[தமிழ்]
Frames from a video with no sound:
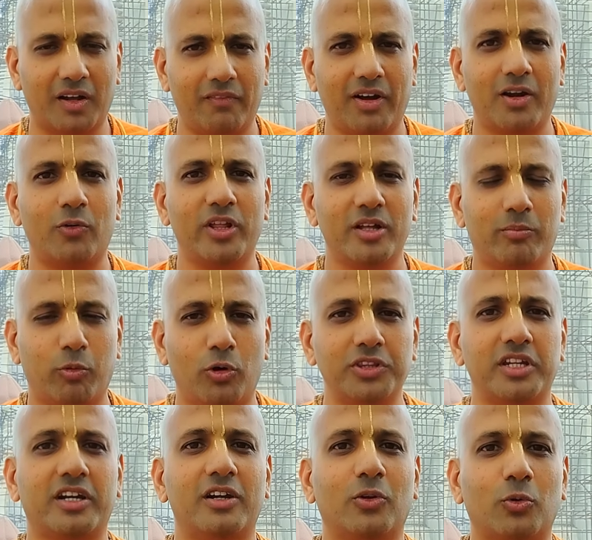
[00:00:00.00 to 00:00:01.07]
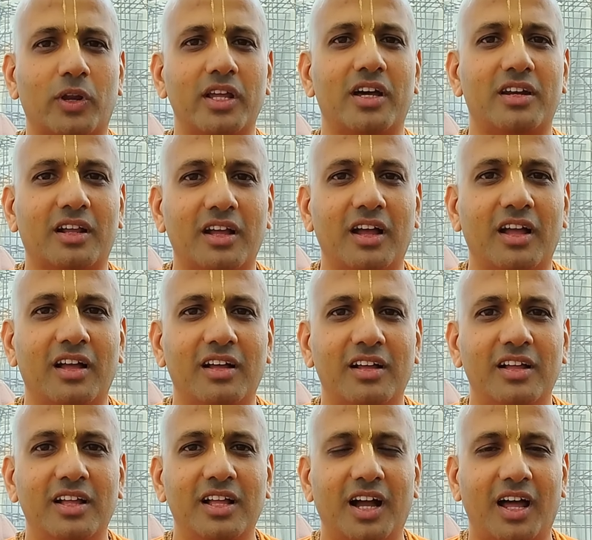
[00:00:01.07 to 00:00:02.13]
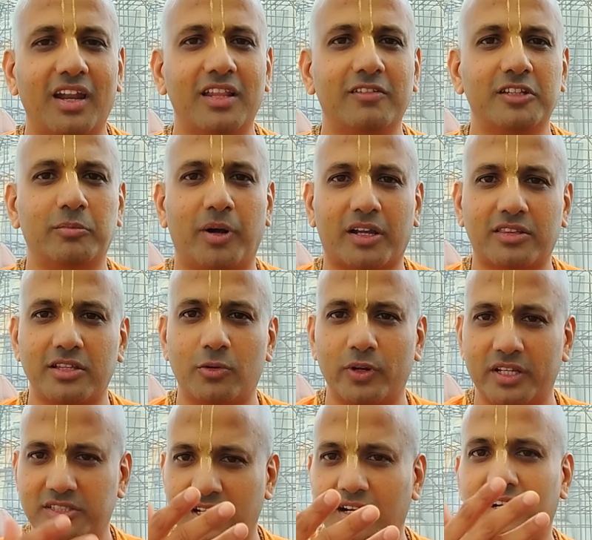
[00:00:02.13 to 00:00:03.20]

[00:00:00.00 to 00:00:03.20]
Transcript: பகவானுடைய போதனைகள் குறையாக இருக்கா அல்லது வந்து பக்தருடைய